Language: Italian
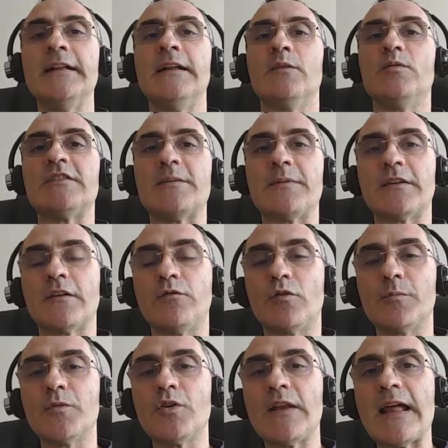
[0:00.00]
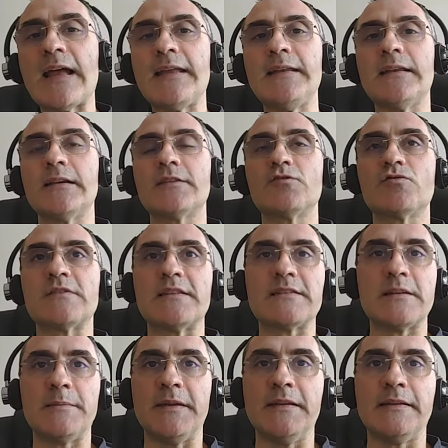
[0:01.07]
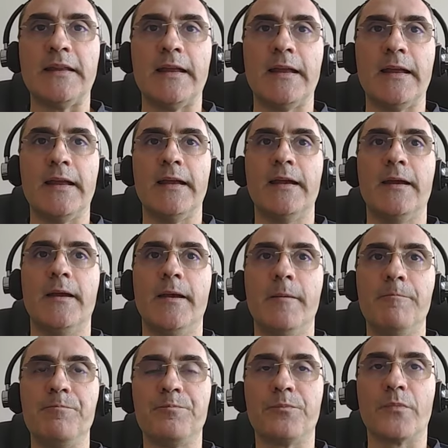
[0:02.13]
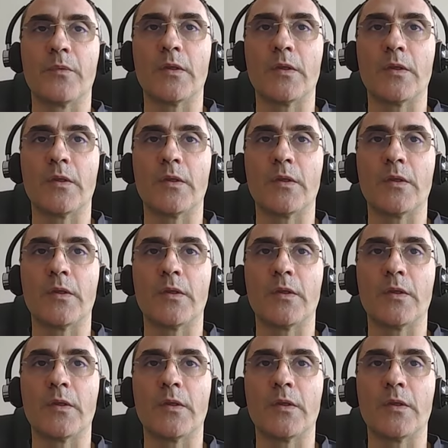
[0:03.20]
Queste piattaforme online sostanzialmente ehm,